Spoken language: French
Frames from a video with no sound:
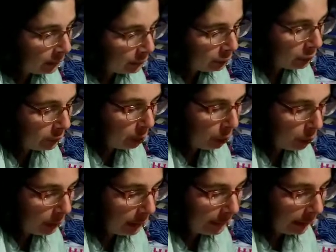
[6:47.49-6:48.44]
Donc je vais
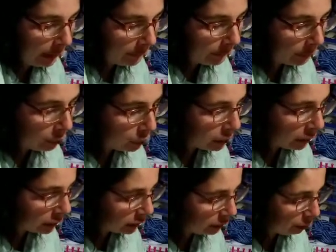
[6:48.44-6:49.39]
prendre la carte que je
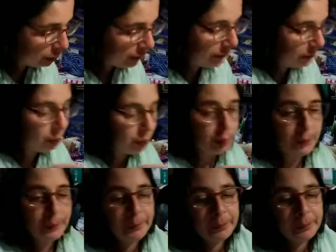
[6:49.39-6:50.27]
cherchais depuis le début.